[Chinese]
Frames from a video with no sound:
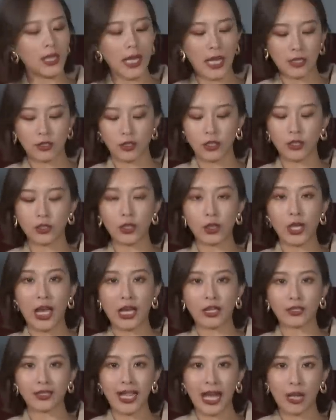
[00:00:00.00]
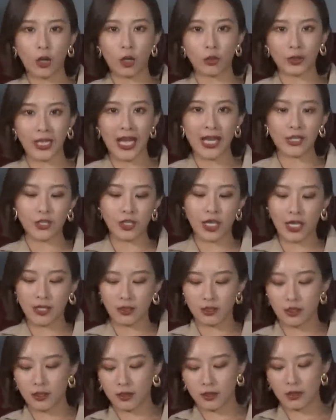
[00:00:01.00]
两侧有两个大口袋这样
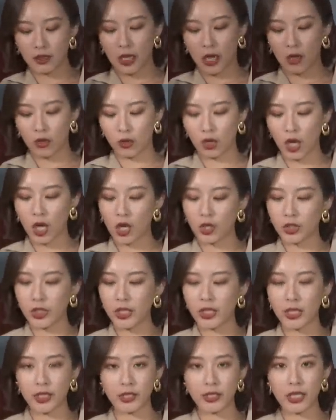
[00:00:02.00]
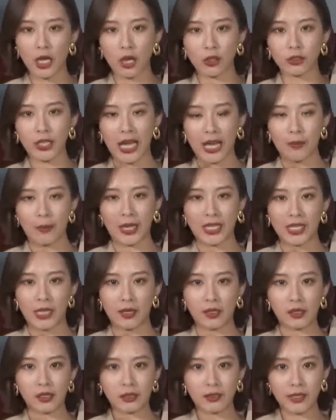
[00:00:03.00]
子，然后靠一根腰带把
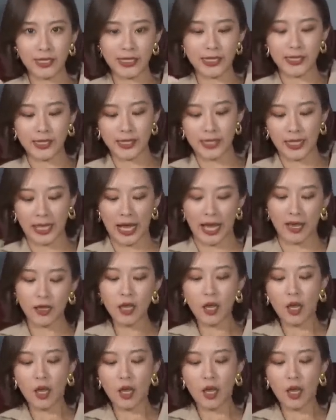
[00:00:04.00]
它系起来。